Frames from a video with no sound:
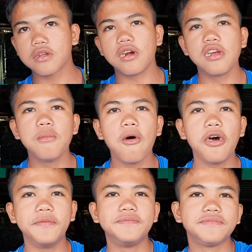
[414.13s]
Sir
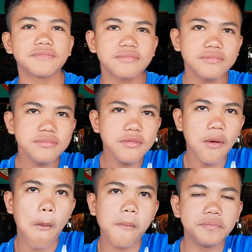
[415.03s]
Liboan.
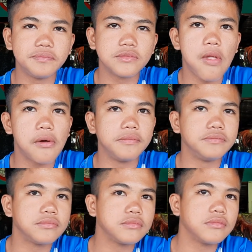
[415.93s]
Pakakana, pangangana.
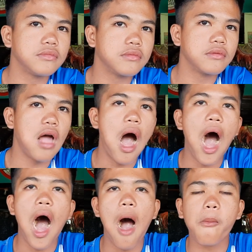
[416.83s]
Eh. Mayar pa?
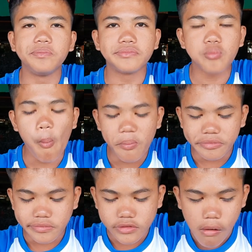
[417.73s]
Ah, uh, mayar pa.
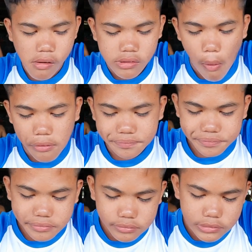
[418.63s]

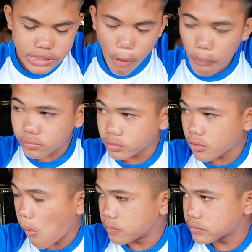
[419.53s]
So, isang
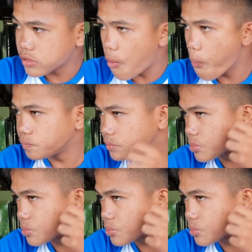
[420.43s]
subo na lang yan.